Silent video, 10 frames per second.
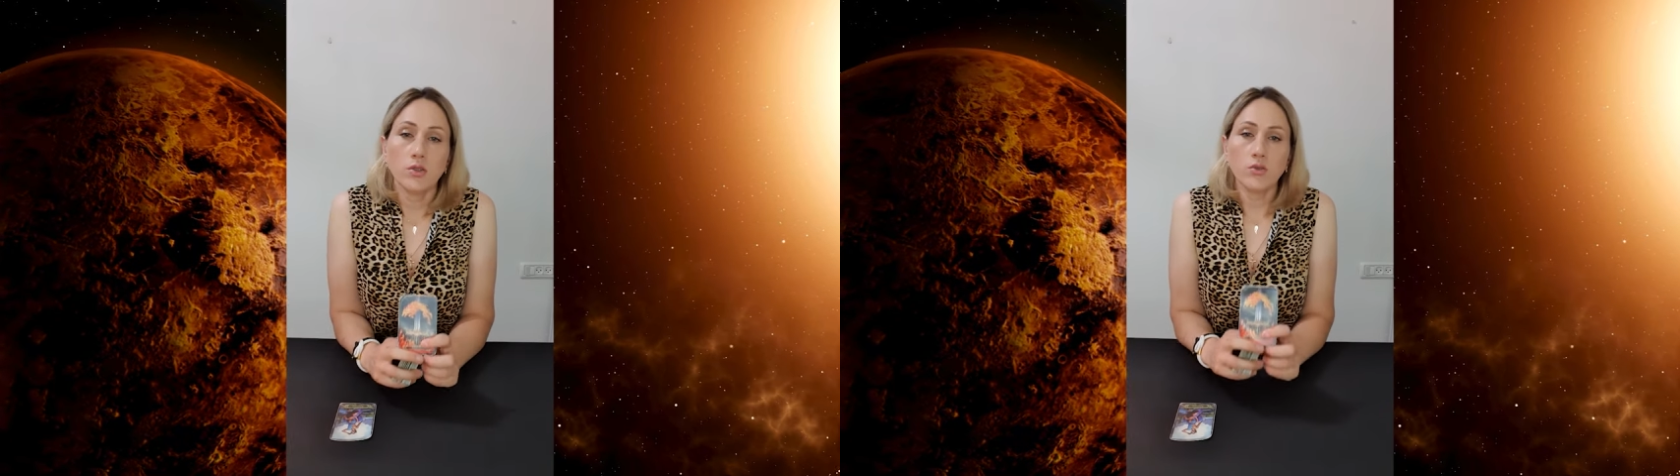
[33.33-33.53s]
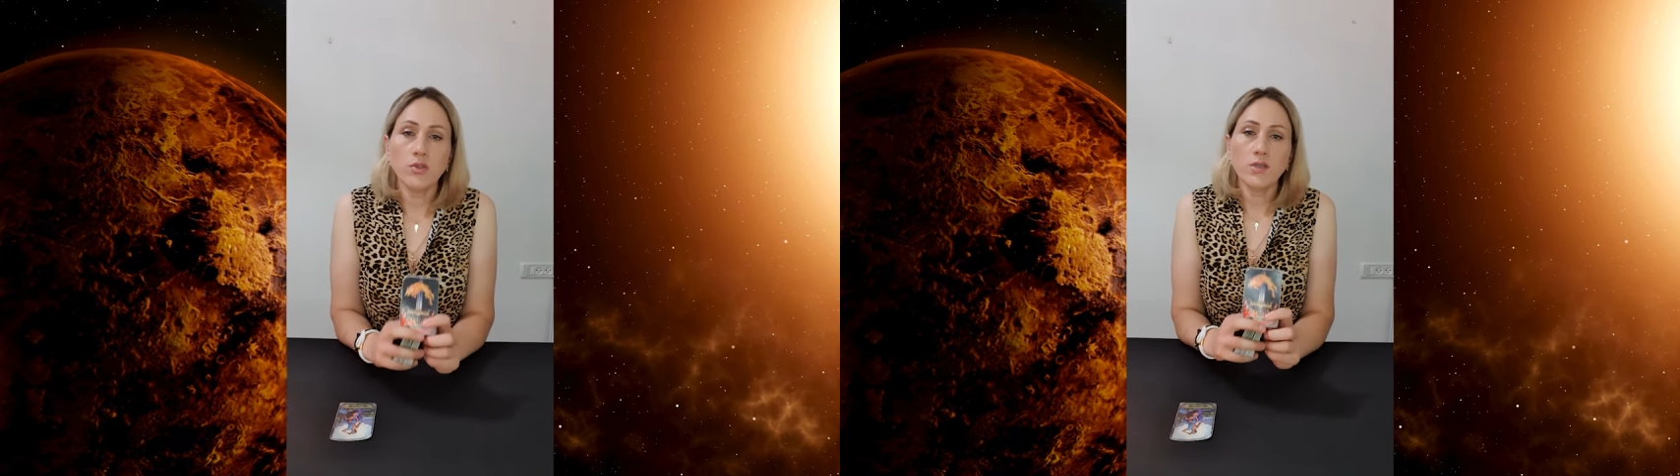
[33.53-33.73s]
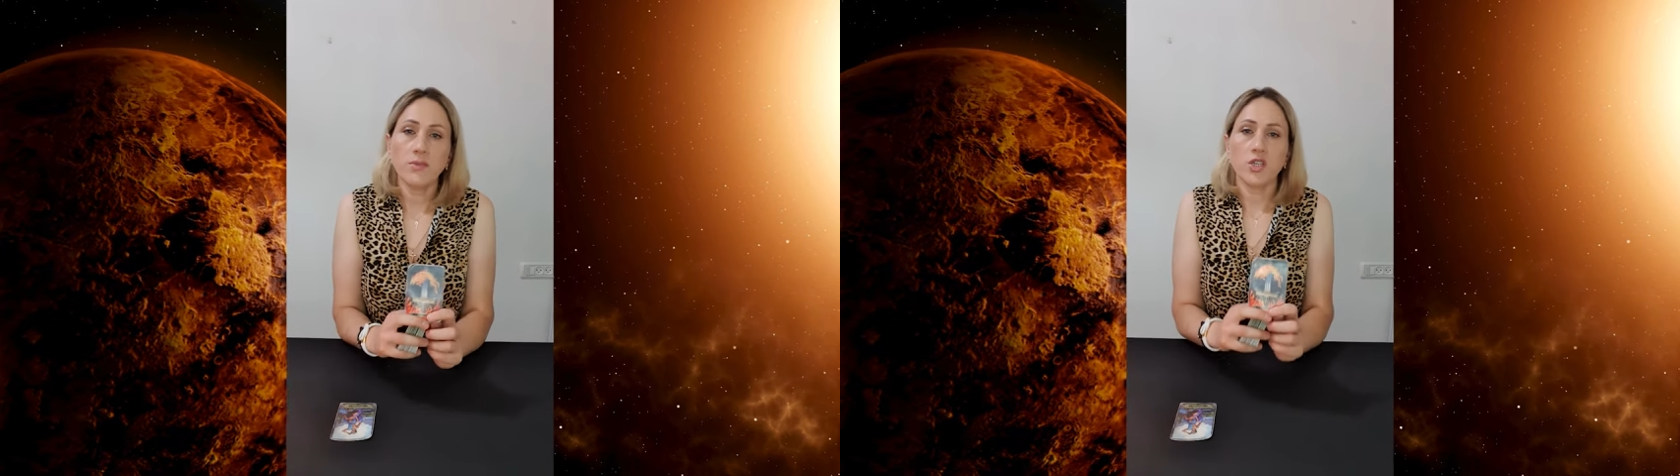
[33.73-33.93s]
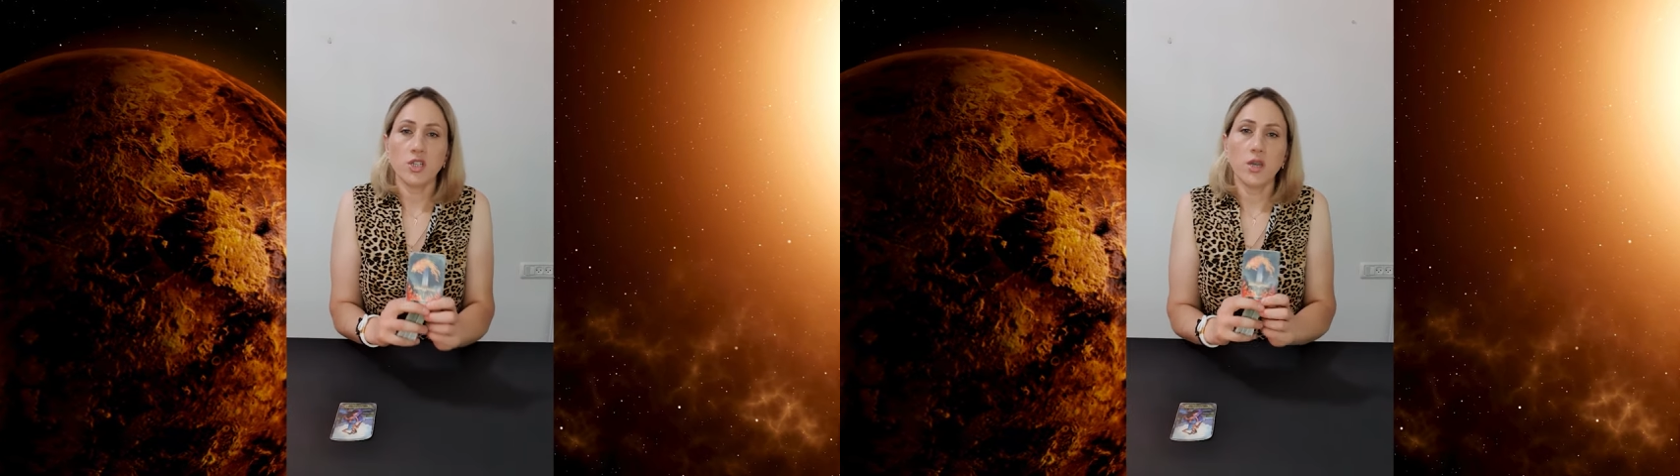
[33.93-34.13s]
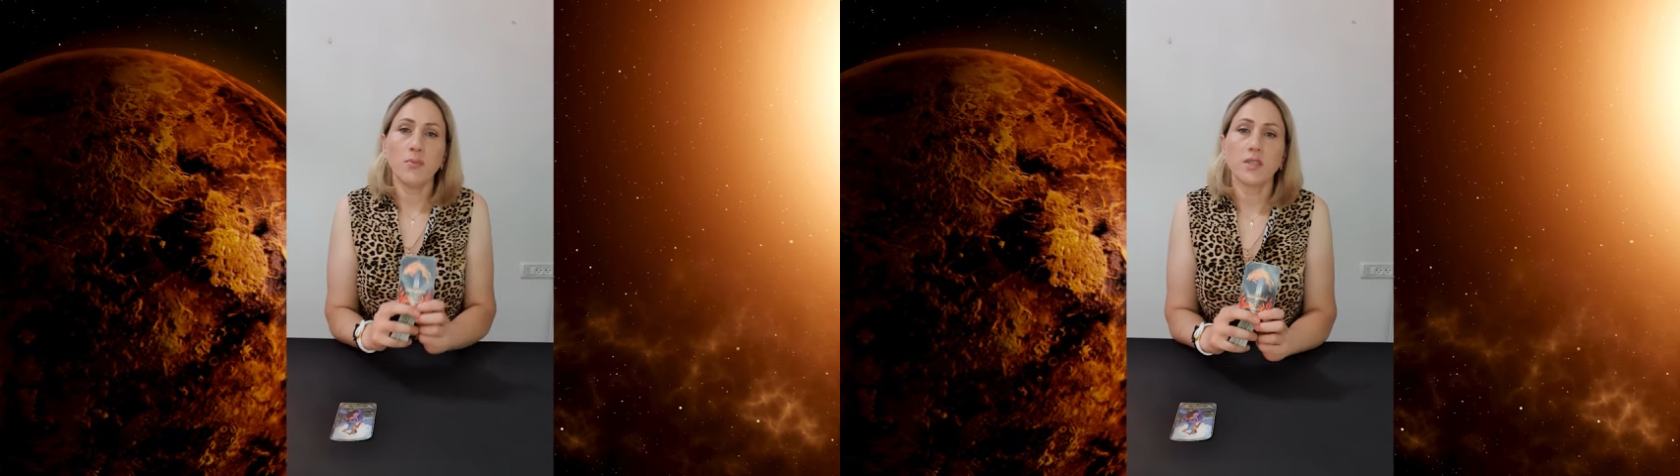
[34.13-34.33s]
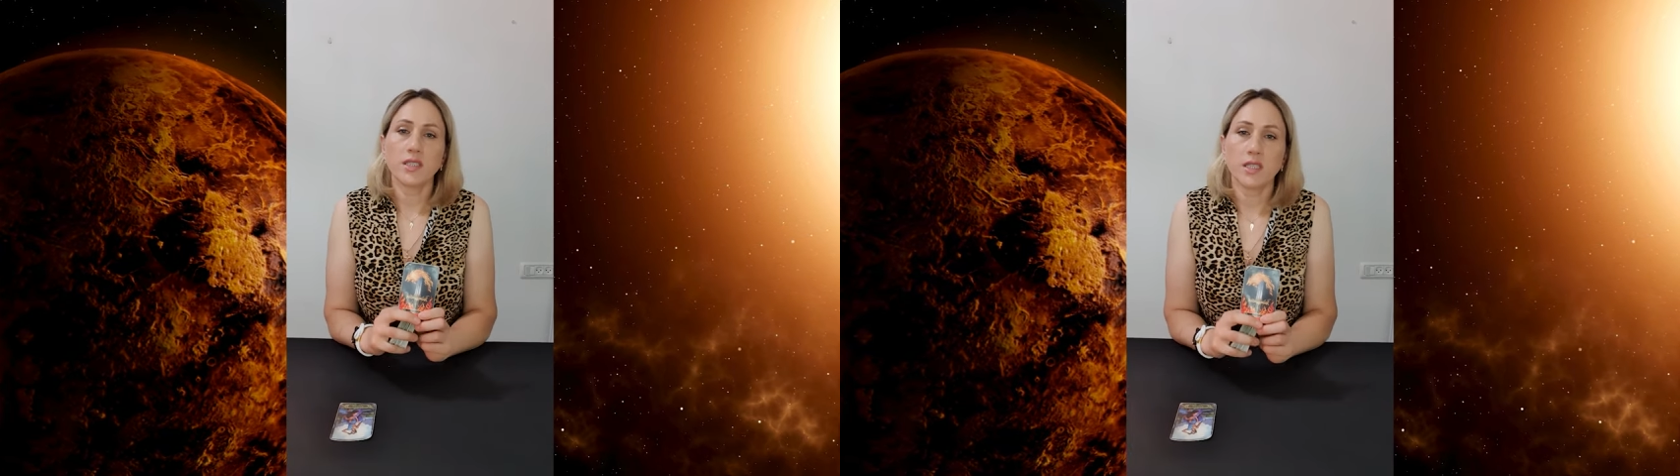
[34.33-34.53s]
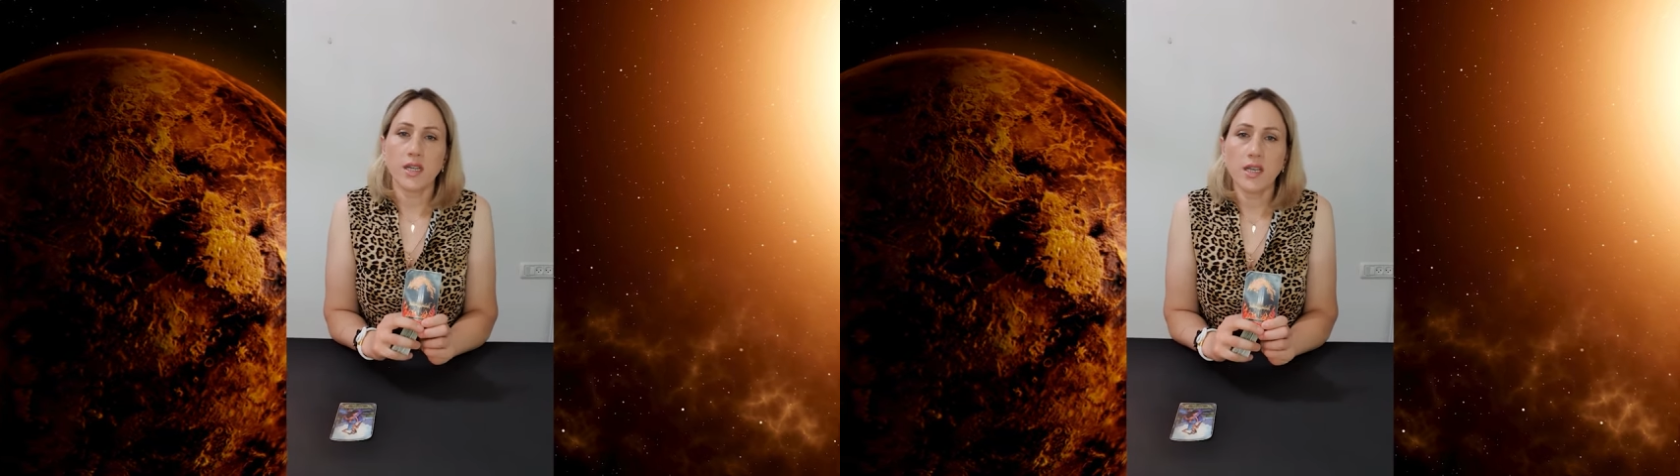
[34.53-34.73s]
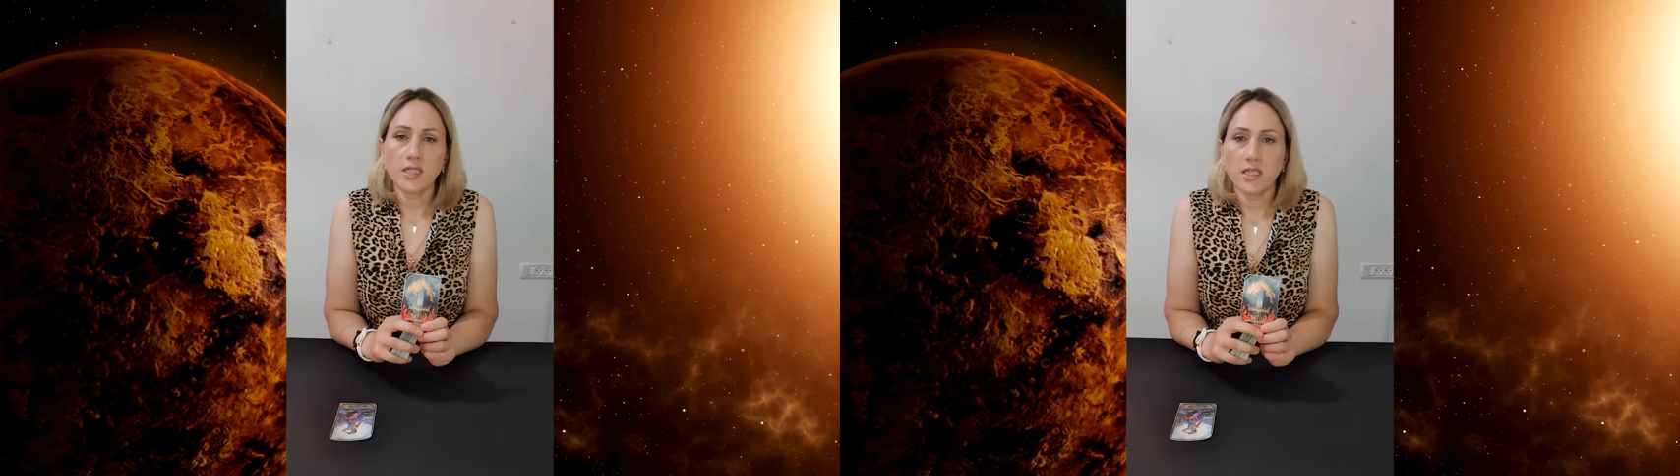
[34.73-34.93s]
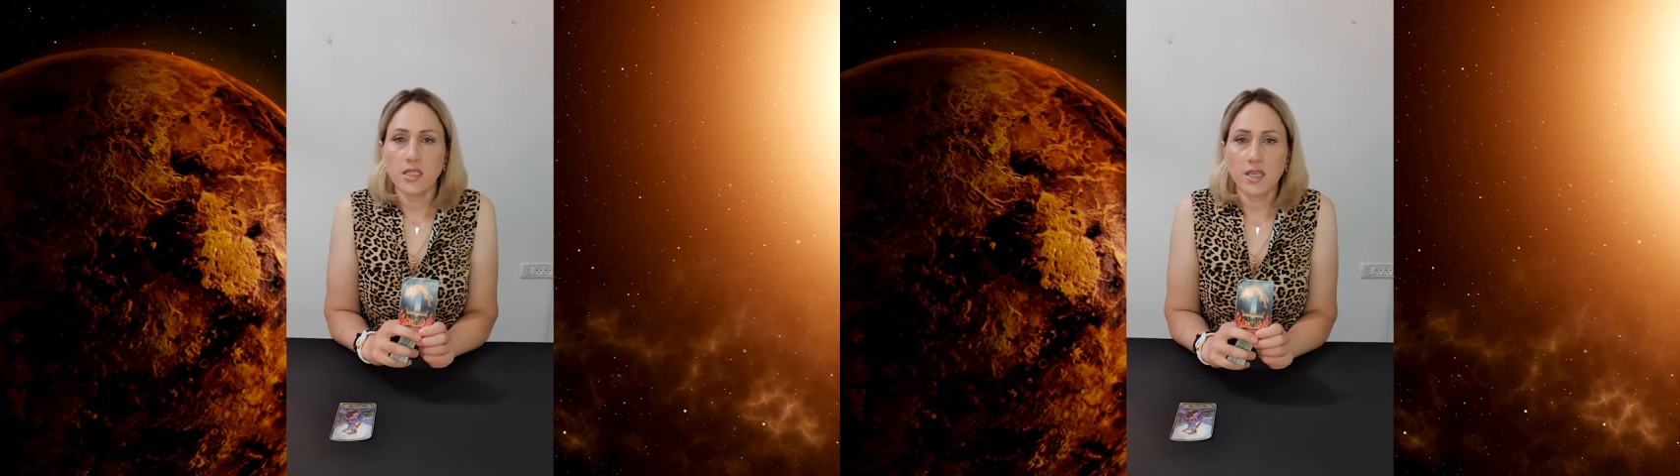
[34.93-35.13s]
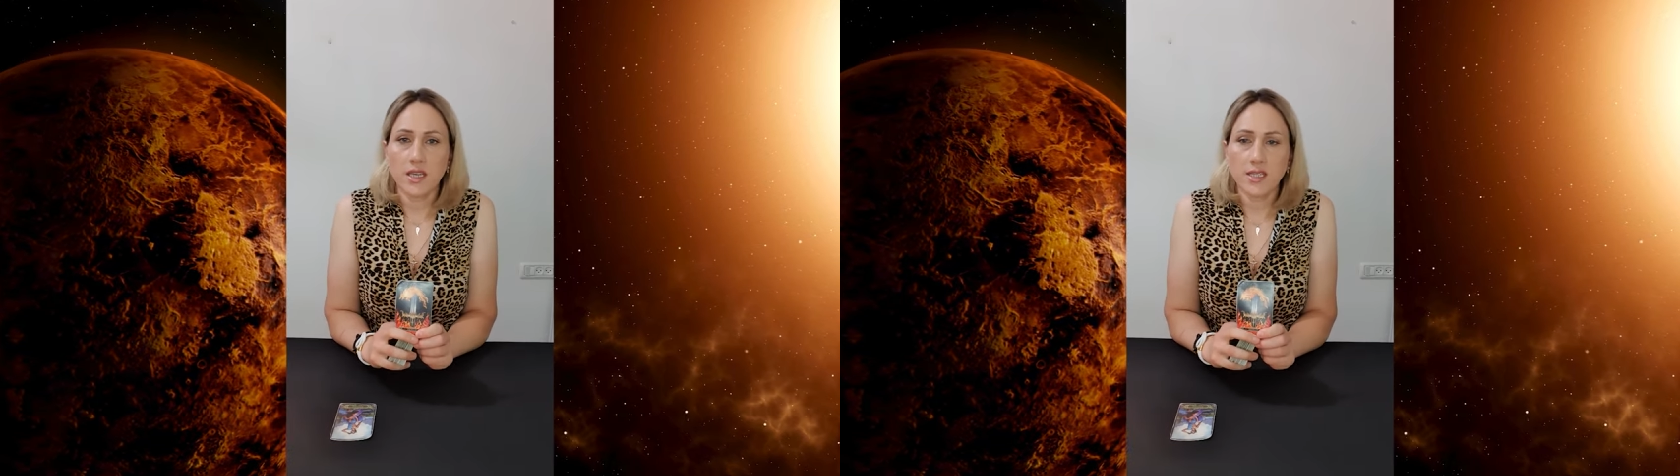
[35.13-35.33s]
Туз мечей
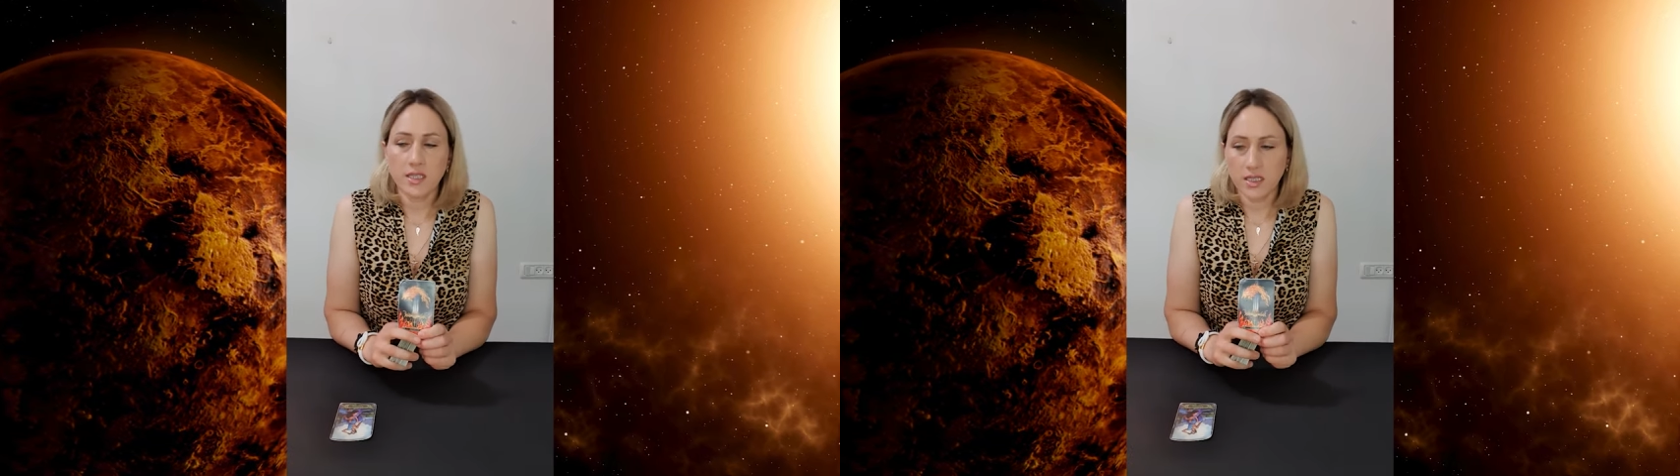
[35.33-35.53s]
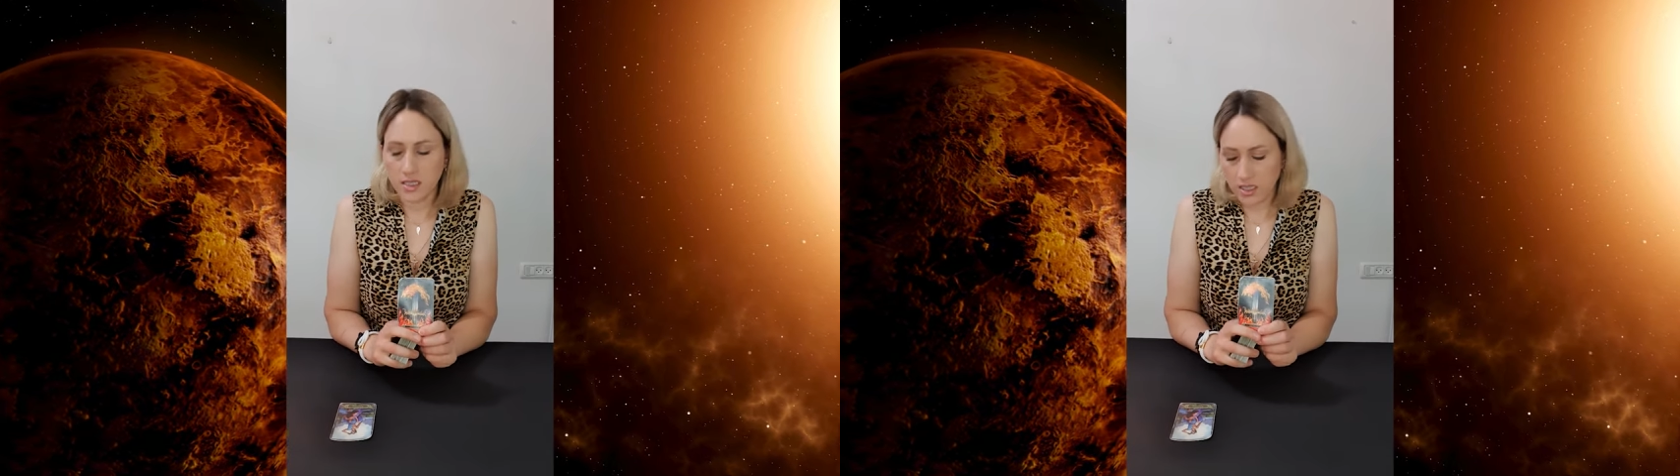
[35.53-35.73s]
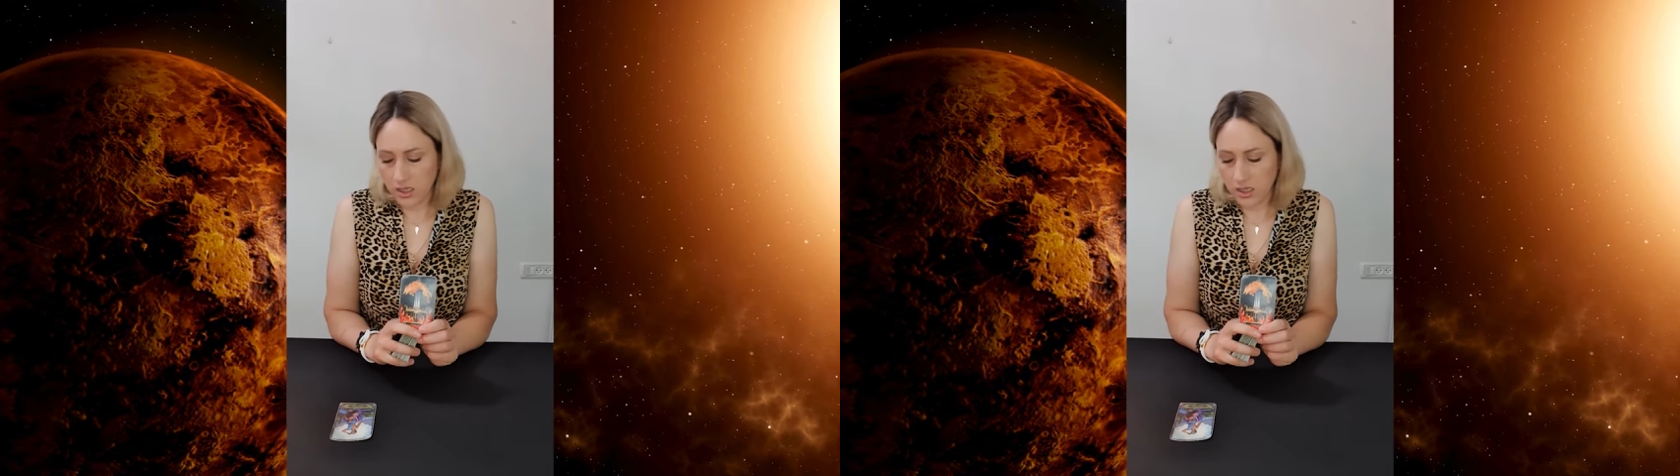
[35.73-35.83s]
постарайтесь, если те,